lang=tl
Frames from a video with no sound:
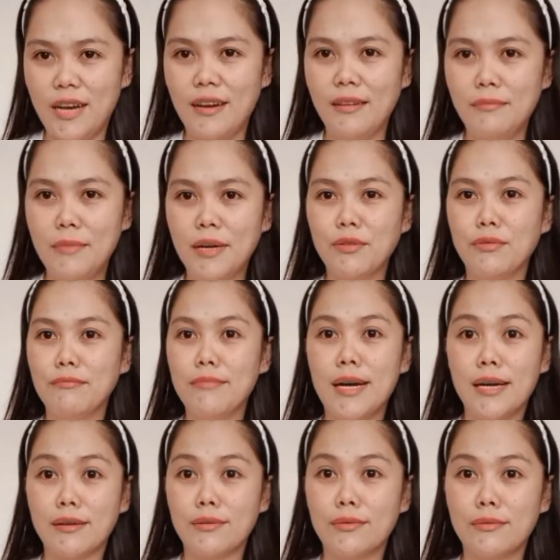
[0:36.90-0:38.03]

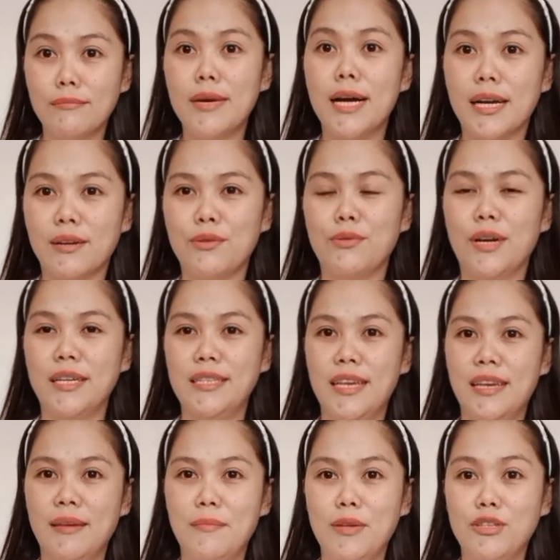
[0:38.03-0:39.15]
bagong-bagong-bago kasi
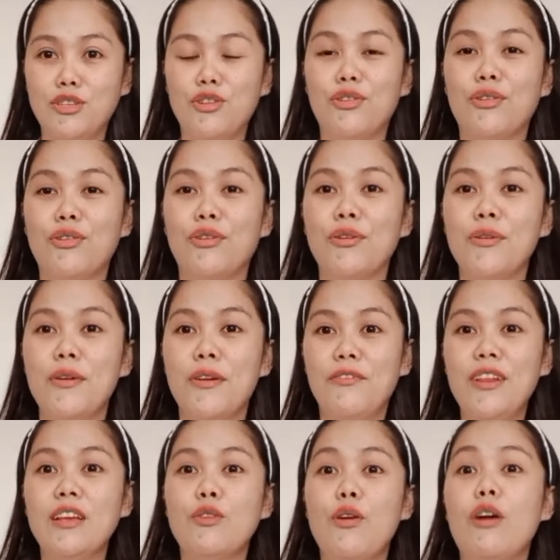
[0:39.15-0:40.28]
medyo feeling
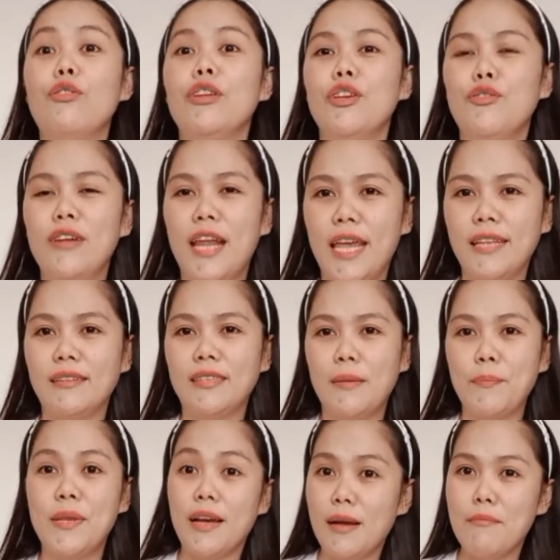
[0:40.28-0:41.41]
ko ako na yung late sa
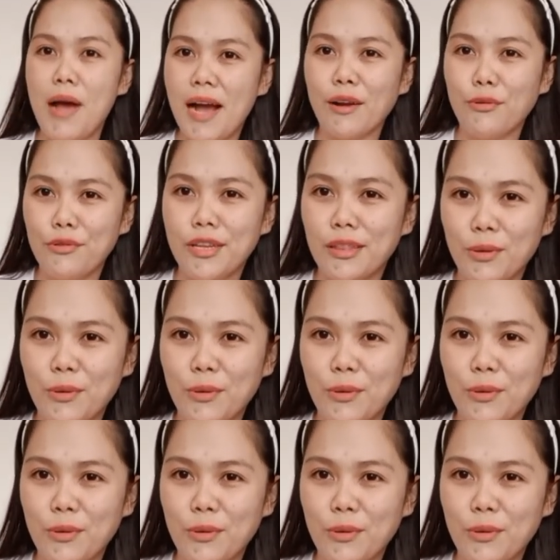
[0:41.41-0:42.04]
pinakabago nito.